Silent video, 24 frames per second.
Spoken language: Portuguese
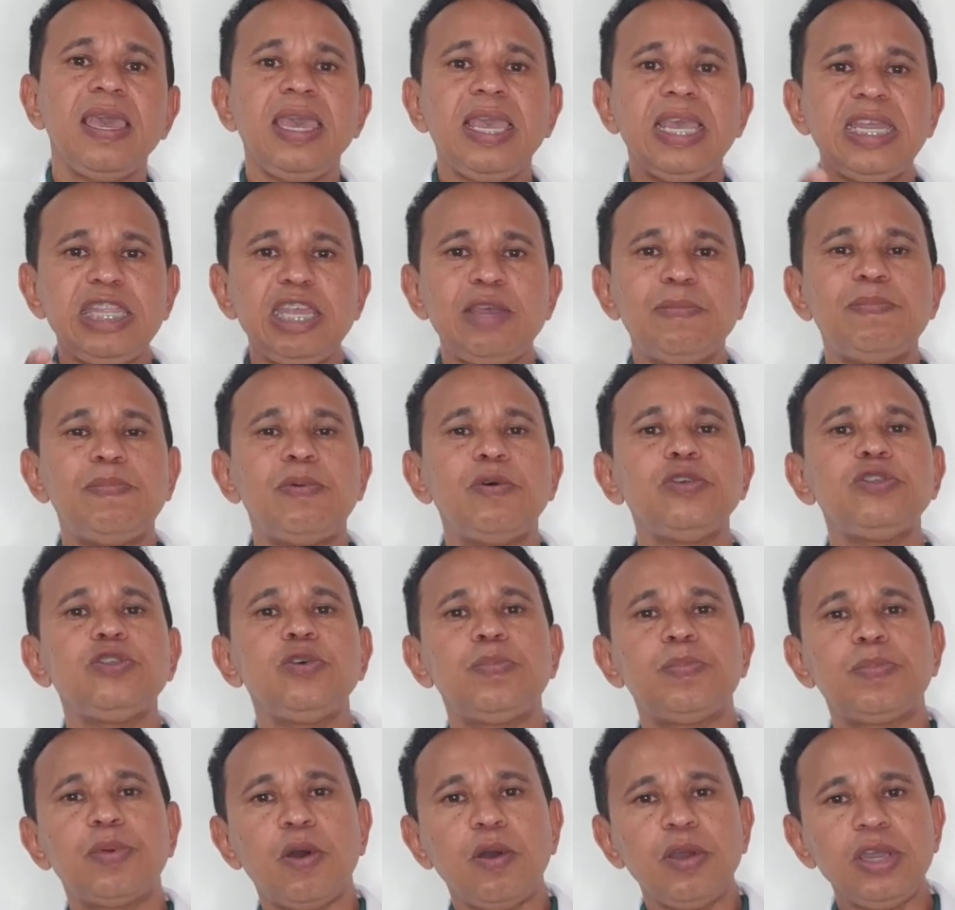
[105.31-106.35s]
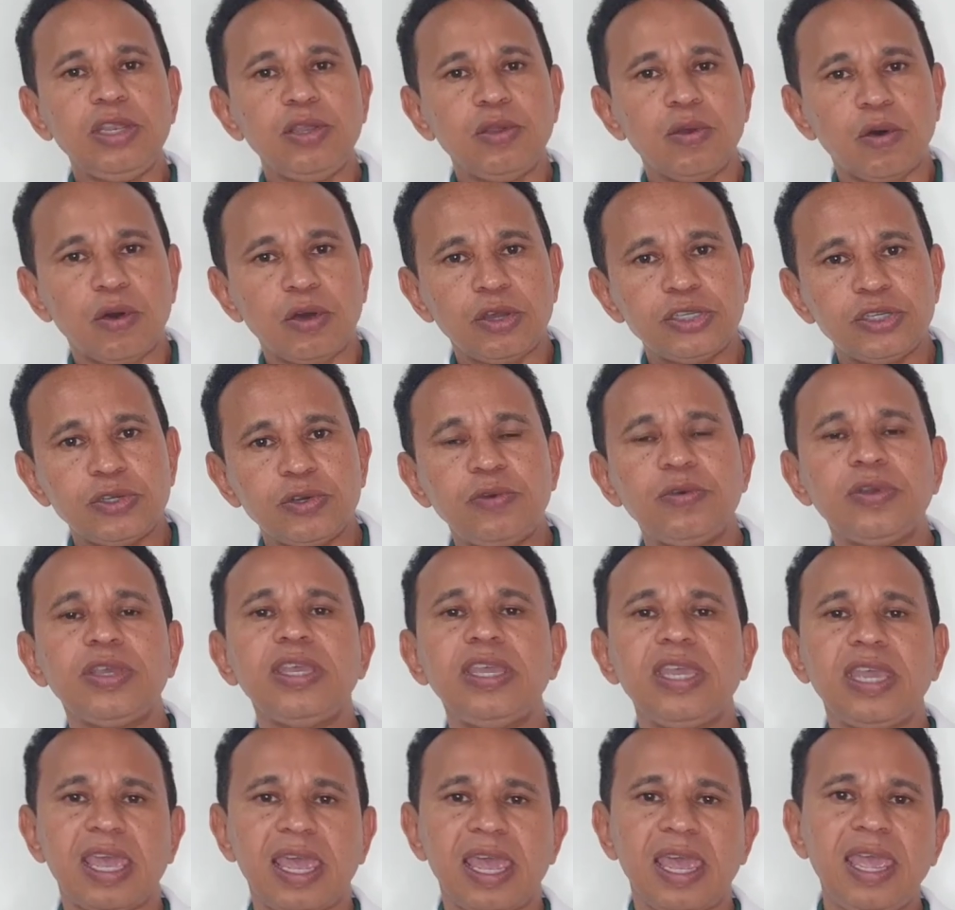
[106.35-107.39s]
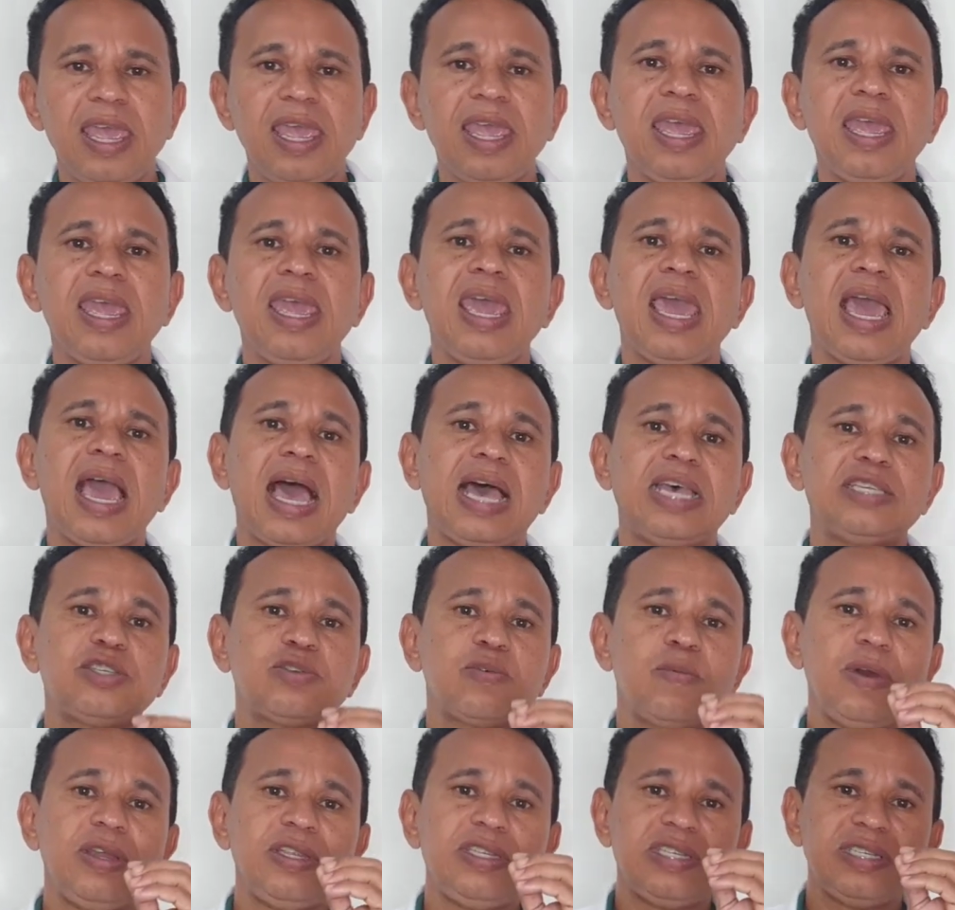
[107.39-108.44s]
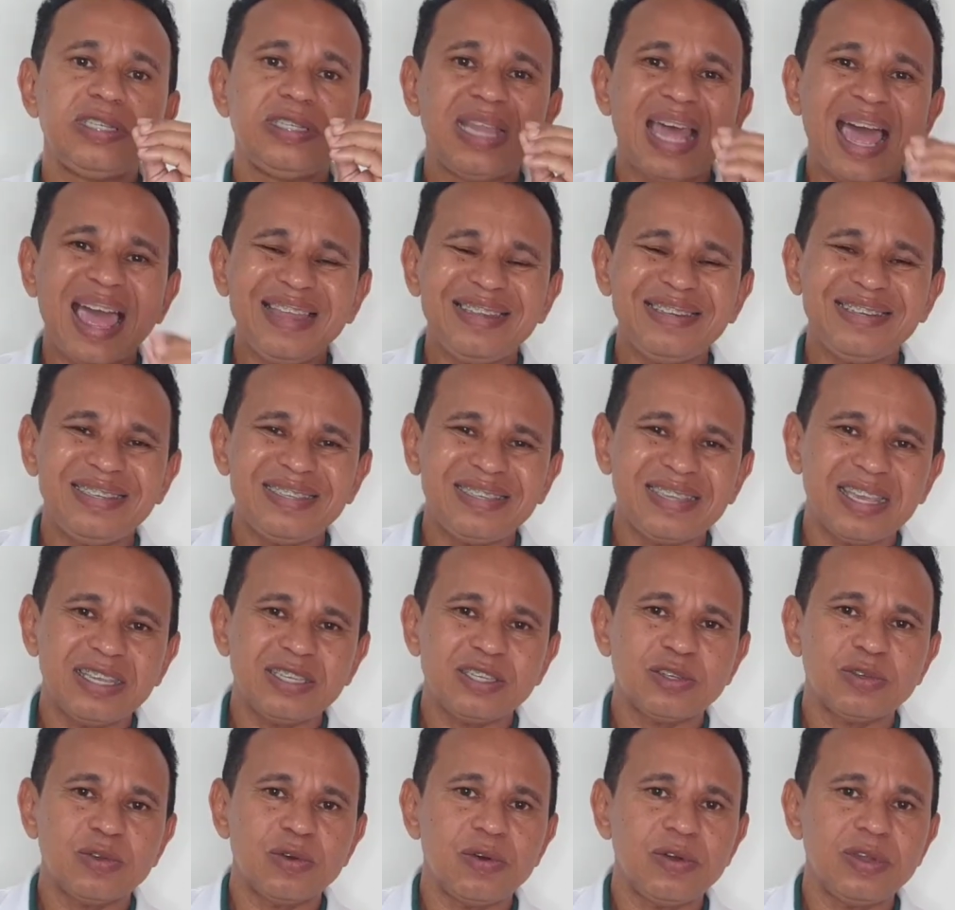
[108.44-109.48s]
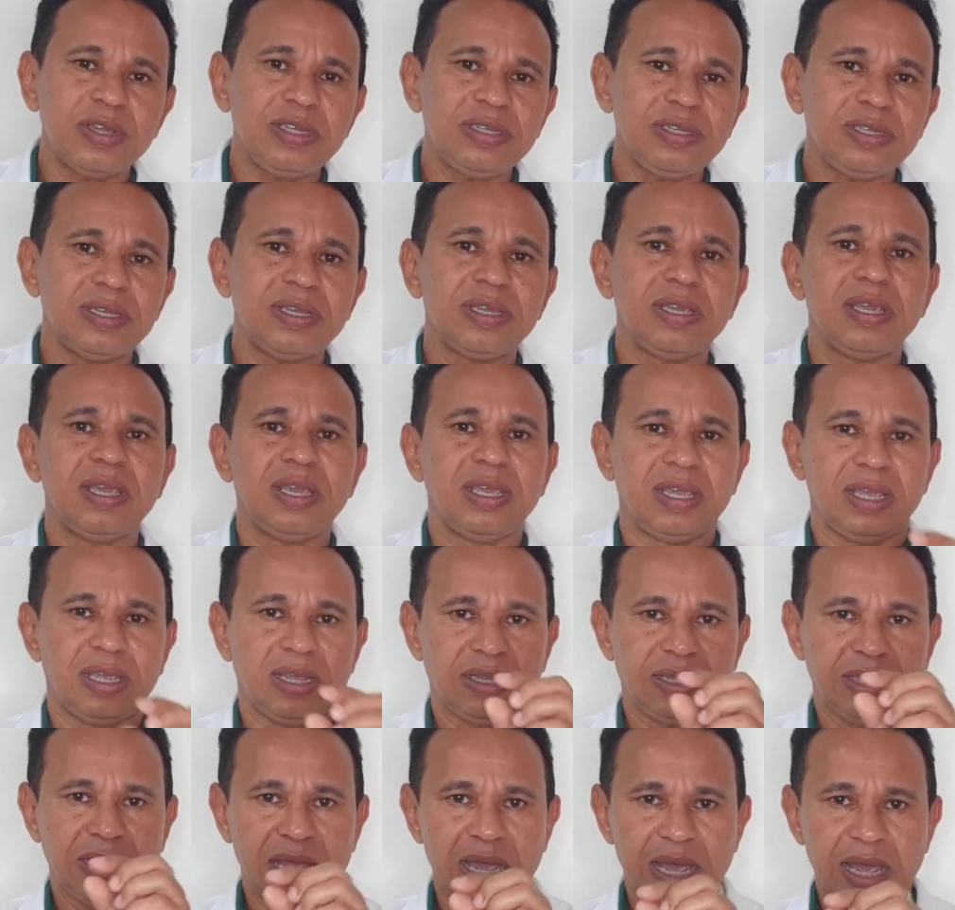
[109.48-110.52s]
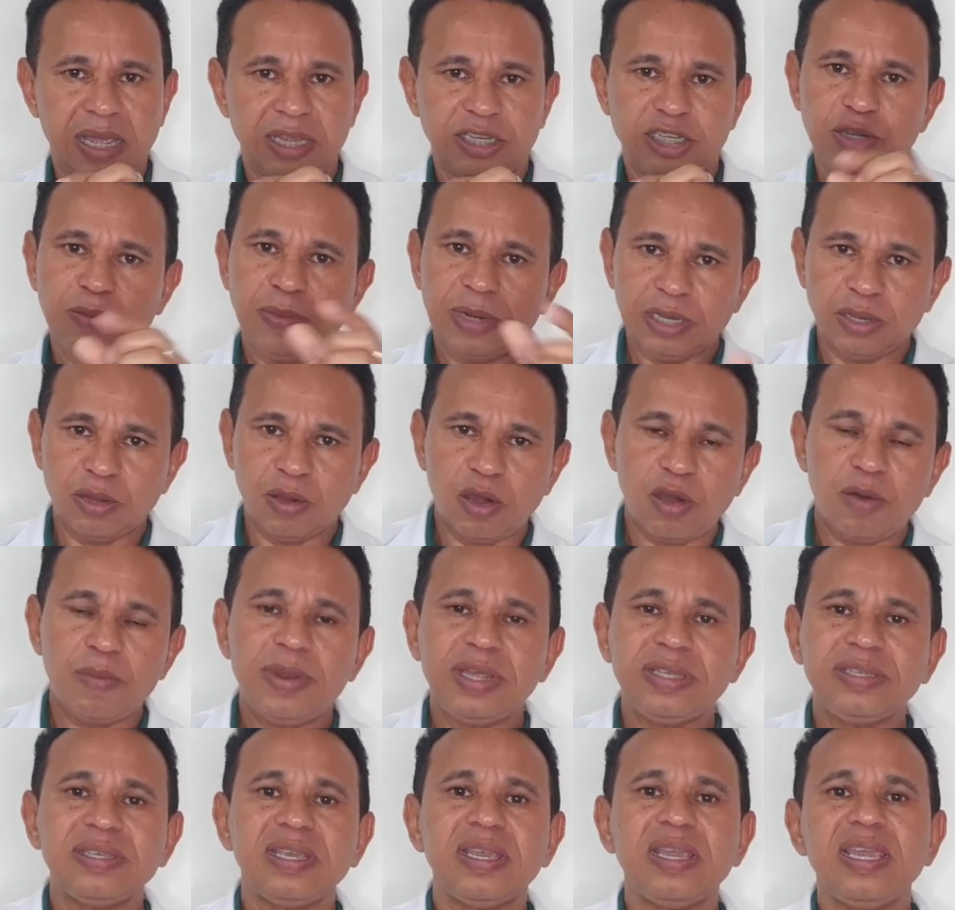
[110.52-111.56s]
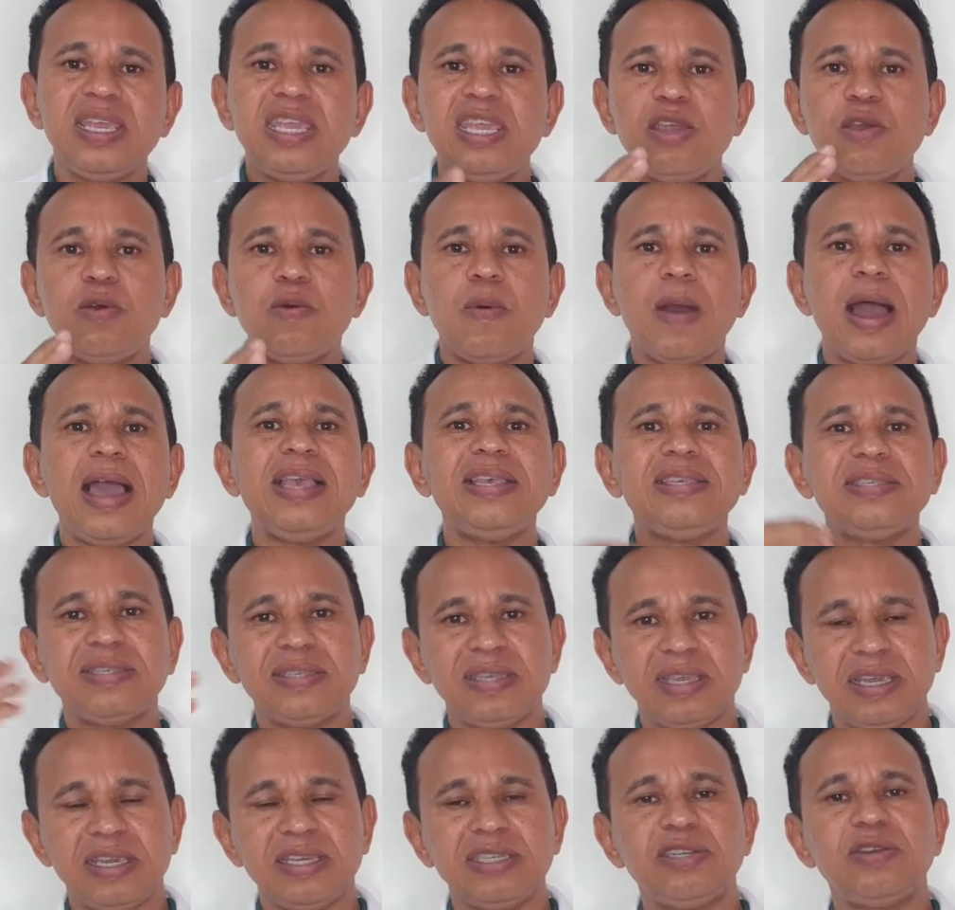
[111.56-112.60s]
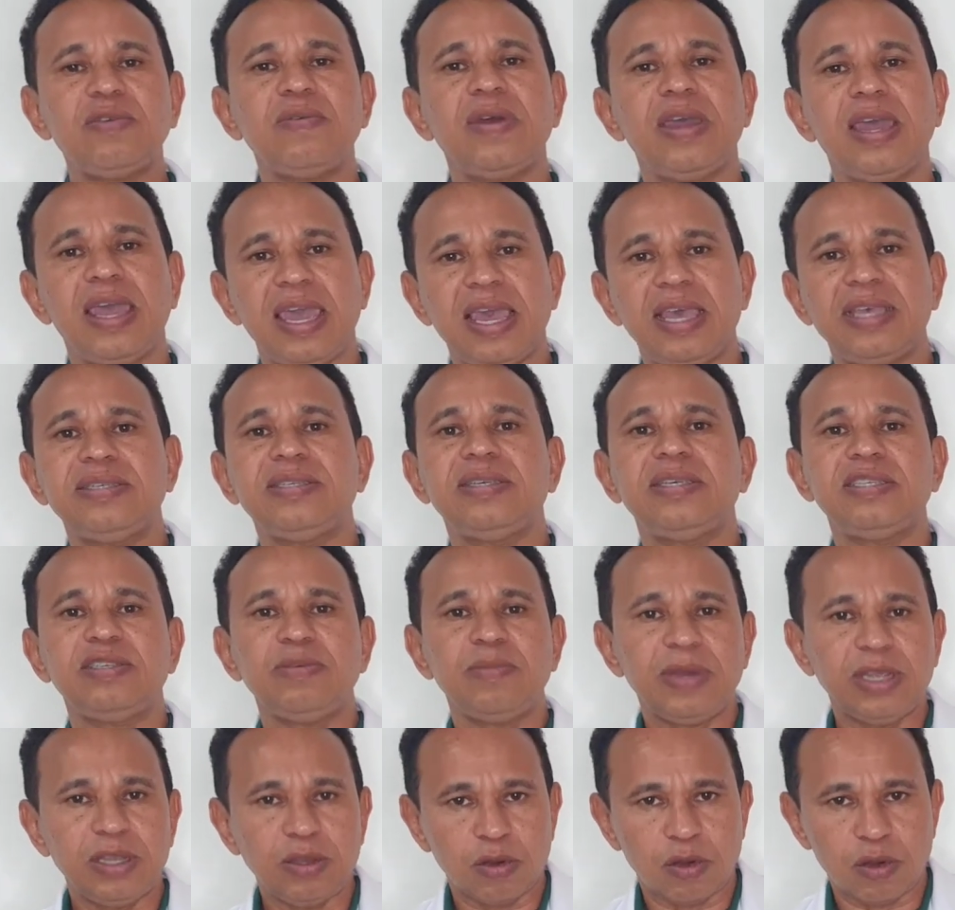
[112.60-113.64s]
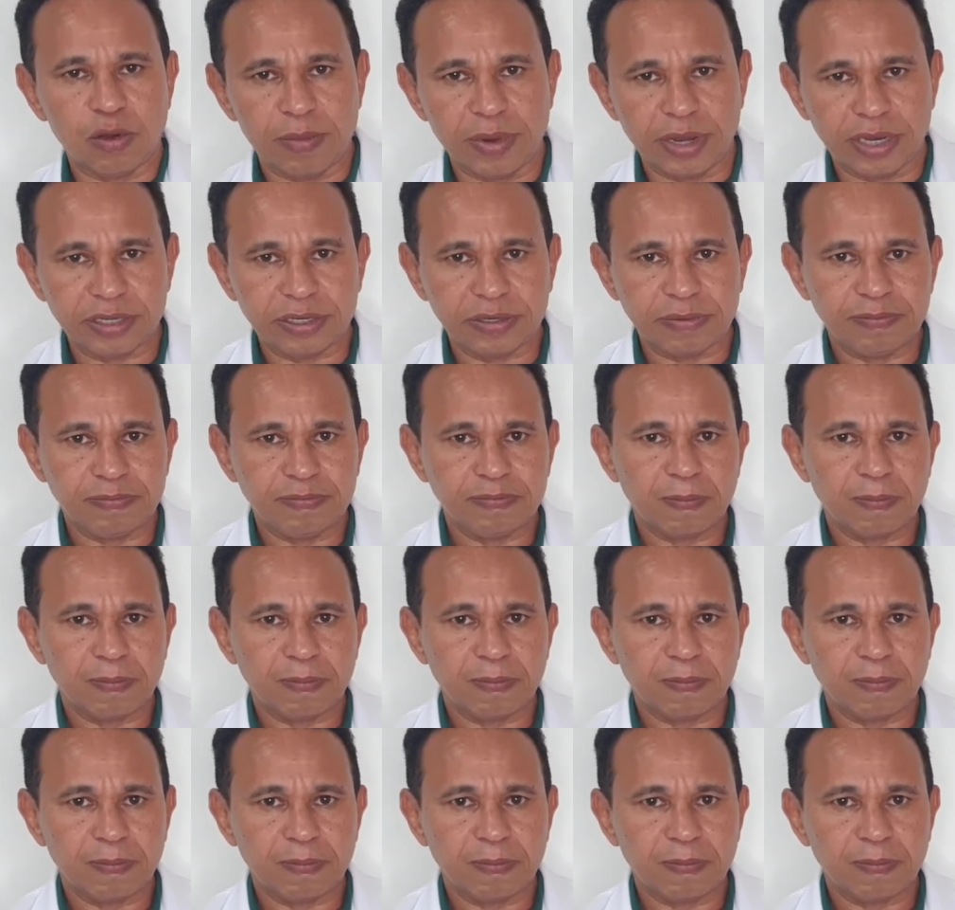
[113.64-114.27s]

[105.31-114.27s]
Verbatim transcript: e depois o prognóstico, que é as quantidades de sessões da, de manobras e quais sejam essas manobras.